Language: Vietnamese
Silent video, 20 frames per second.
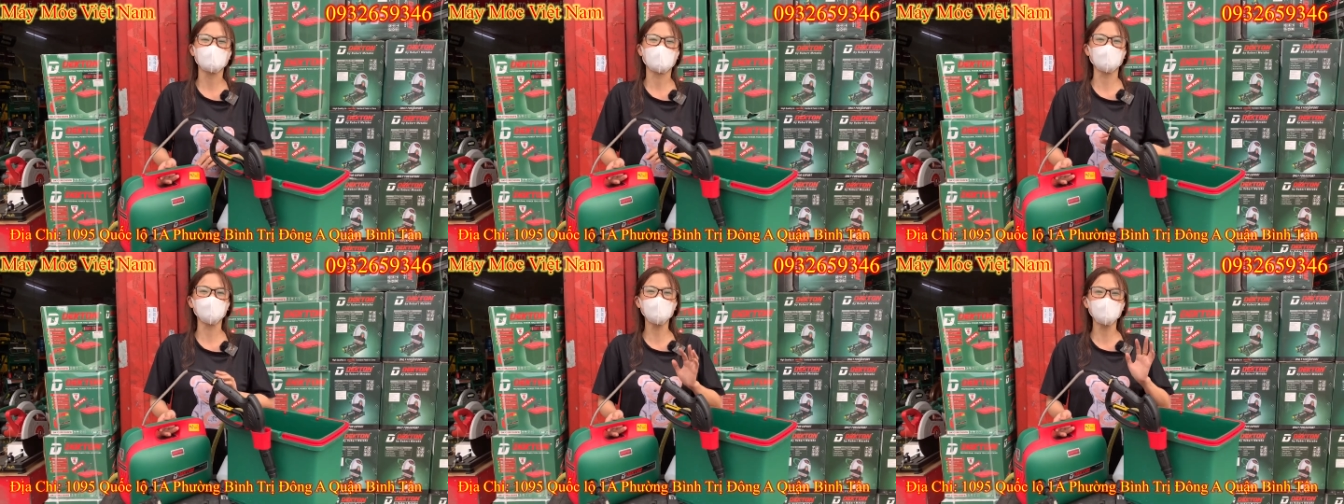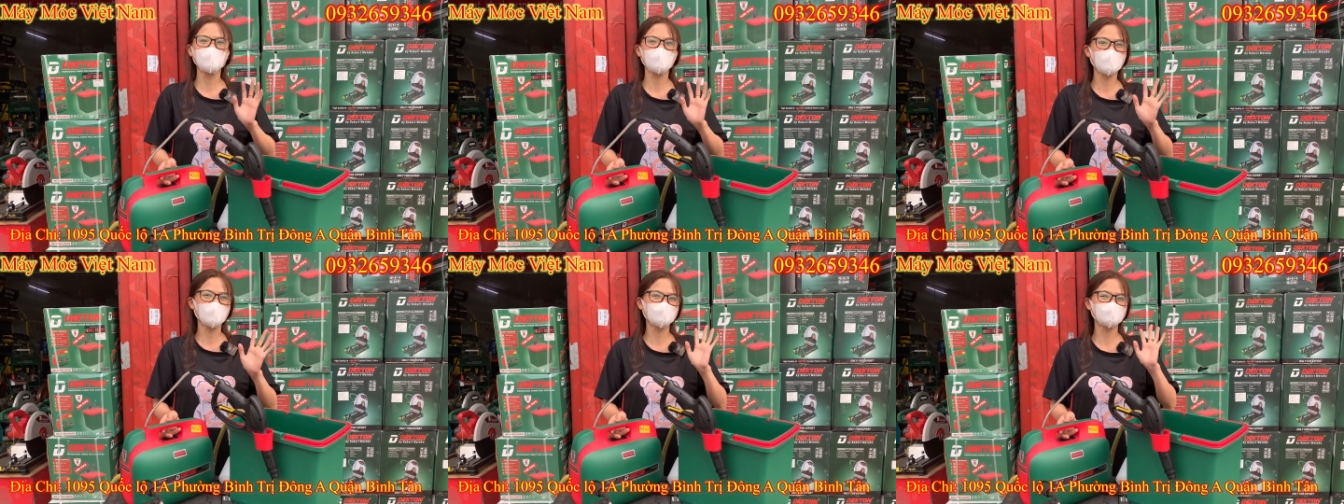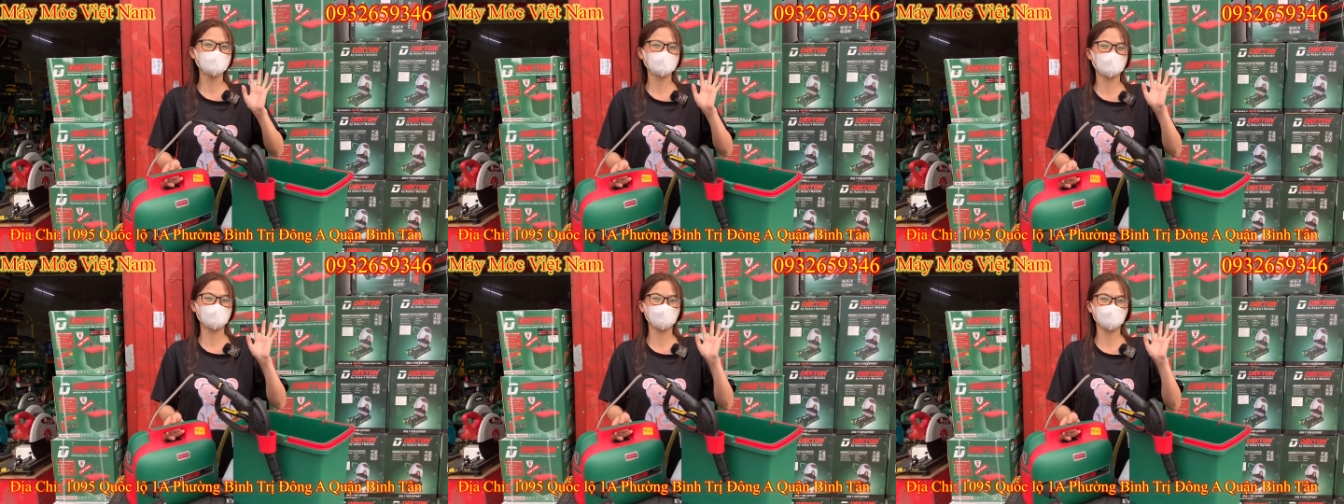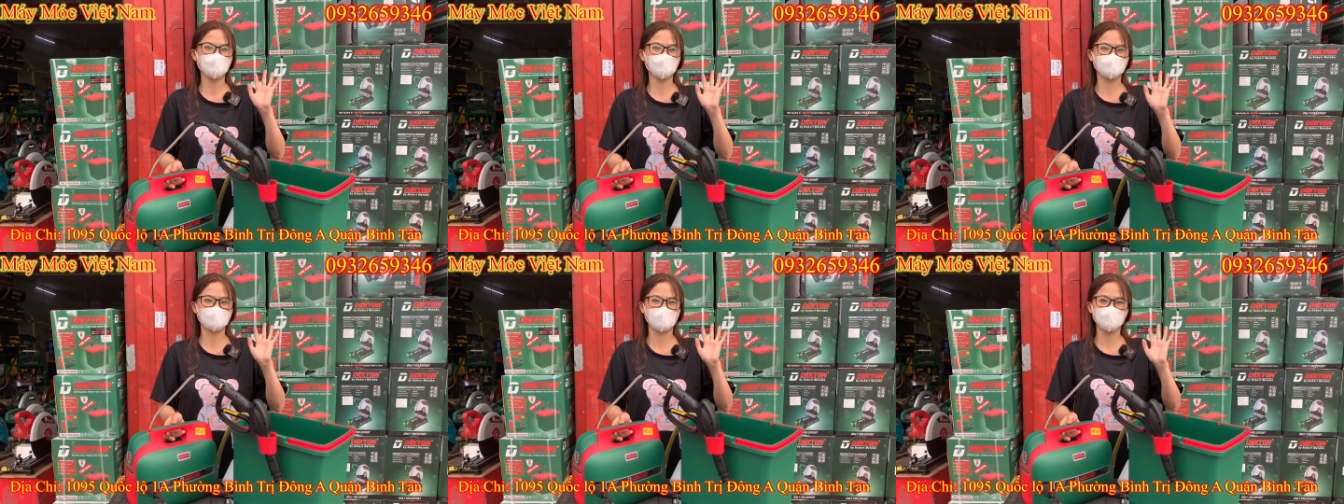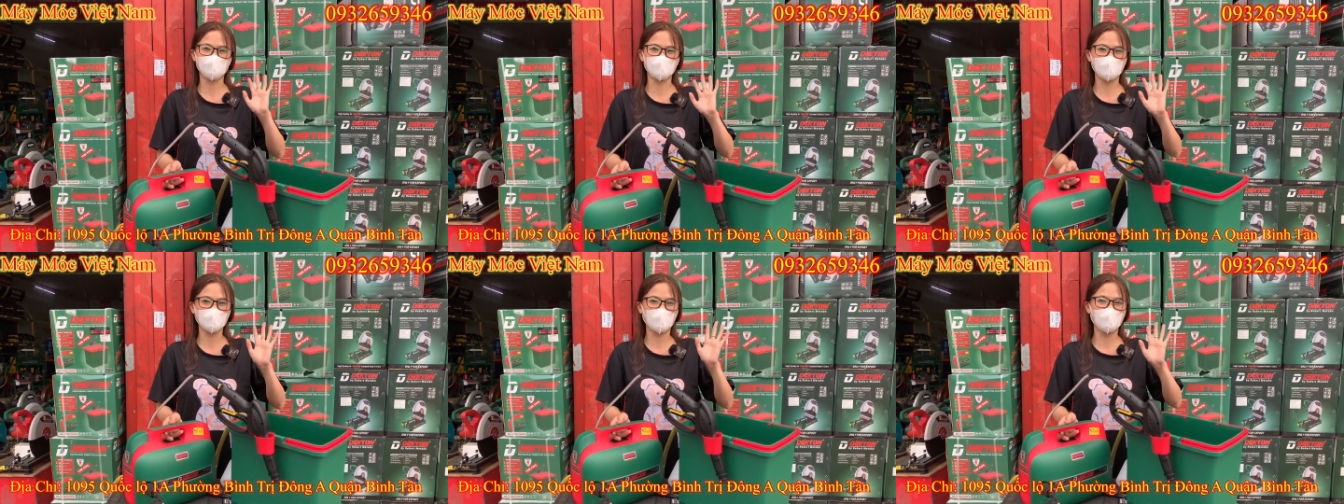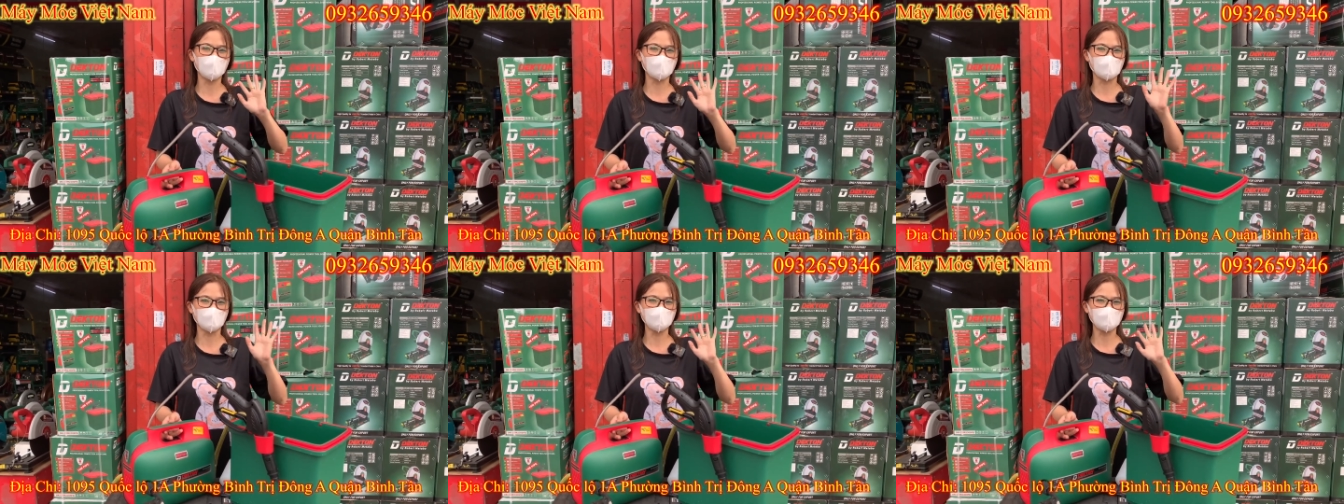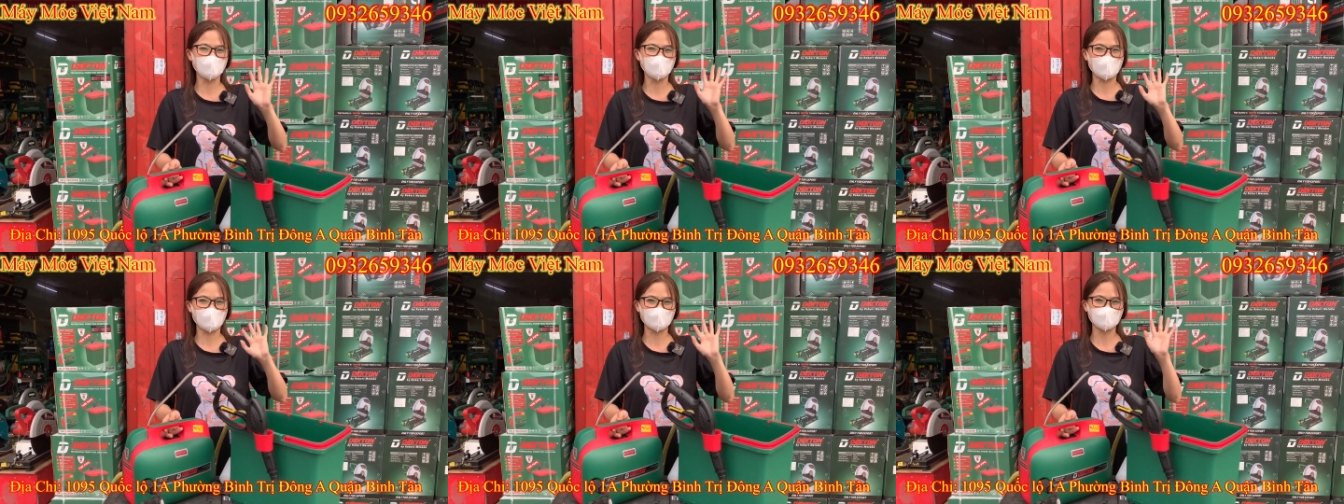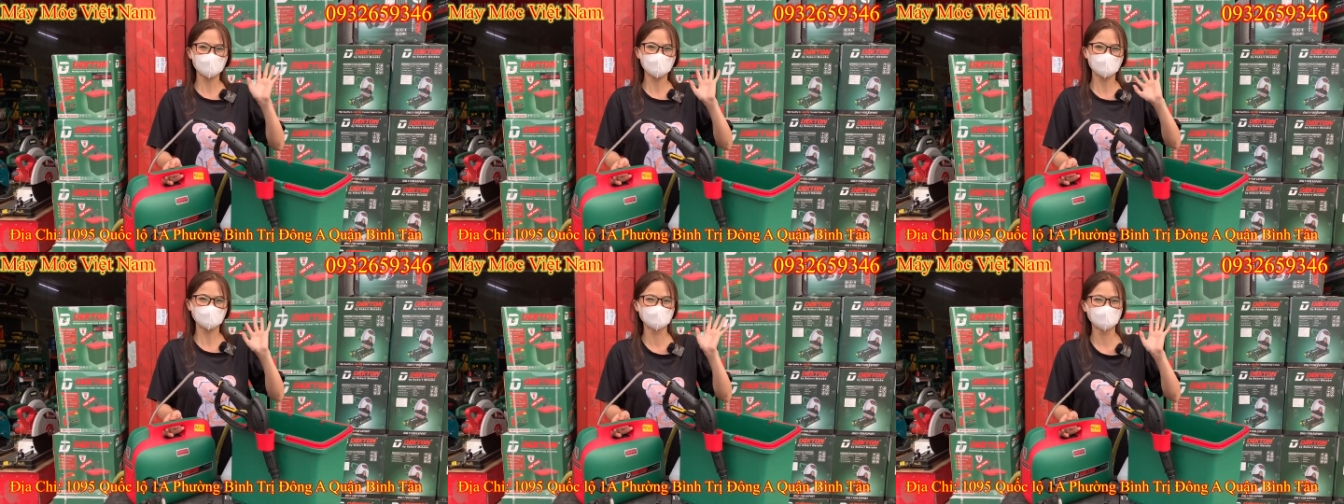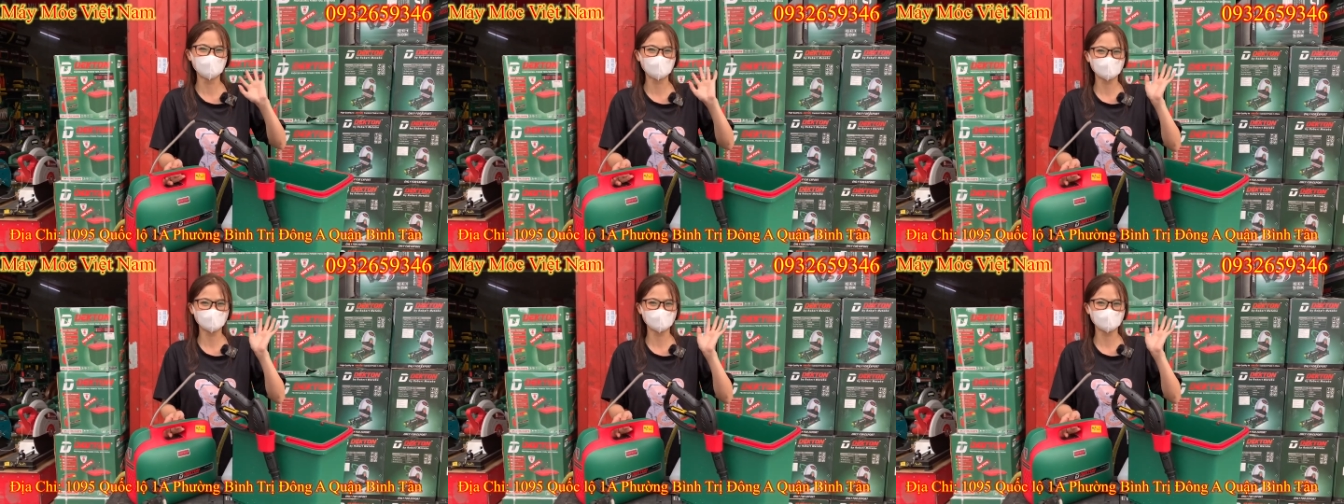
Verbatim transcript: Cảm ơn các anh xem xem video của bên em.